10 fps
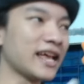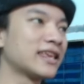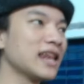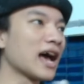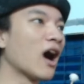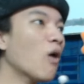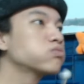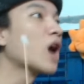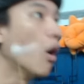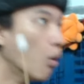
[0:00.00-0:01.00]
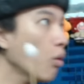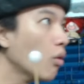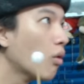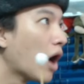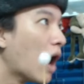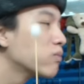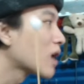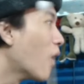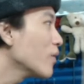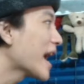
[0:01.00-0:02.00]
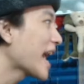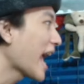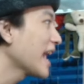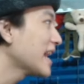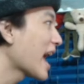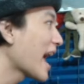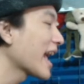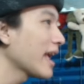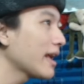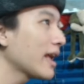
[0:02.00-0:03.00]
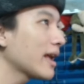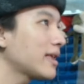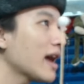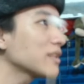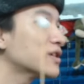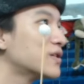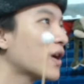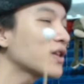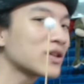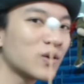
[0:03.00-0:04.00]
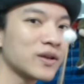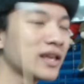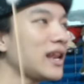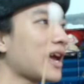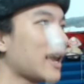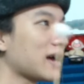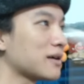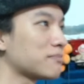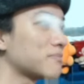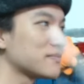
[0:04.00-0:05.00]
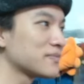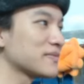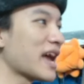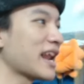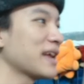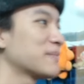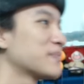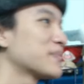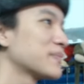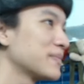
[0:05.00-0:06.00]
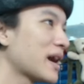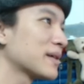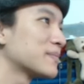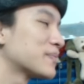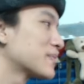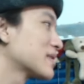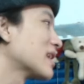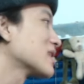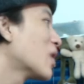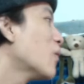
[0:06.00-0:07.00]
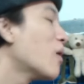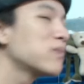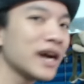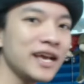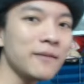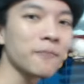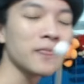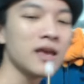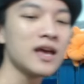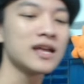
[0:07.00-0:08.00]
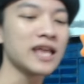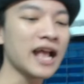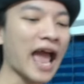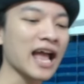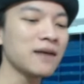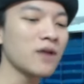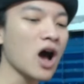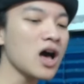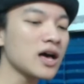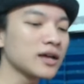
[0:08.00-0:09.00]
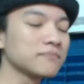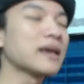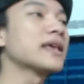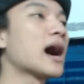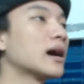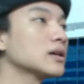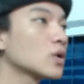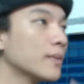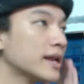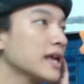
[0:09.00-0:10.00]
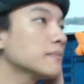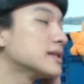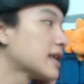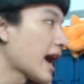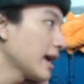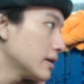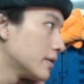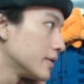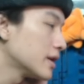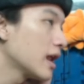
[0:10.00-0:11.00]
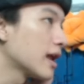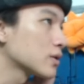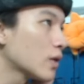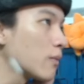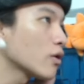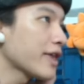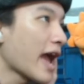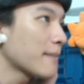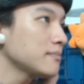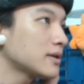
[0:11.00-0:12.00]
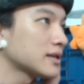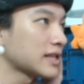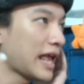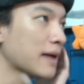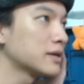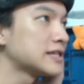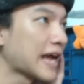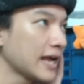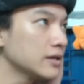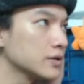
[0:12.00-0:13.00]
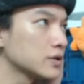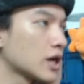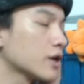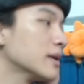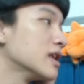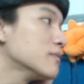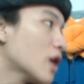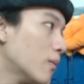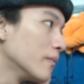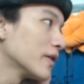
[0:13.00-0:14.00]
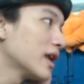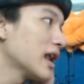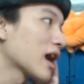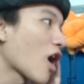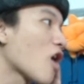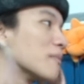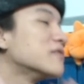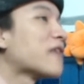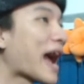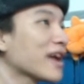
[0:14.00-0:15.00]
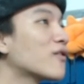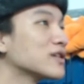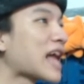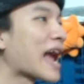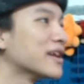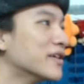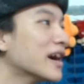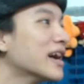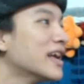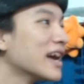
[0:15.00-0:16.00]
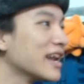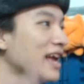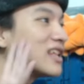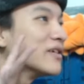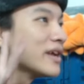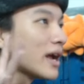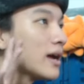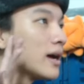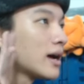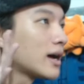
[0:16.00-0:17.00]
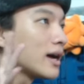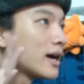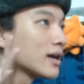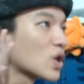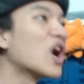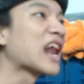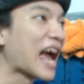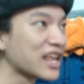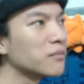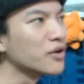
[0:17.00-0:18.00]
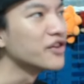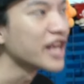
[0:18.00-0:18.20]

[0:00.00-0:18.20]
chính là hung thủ. Hung thủ đã gây ra cái chết thương đó cho tôi chính là đây đây. Đây, tịch thu hung khí. Thì ngày hôm đó bây giờ tôi bị điếc bên trái rồi, cho nên là tôi không có dám xe bên trái nữa, tôi sợ nó bị nhiễm trùng, cho nên là còn bên phải còn xài được á, để tôi thuật lại cho mọi người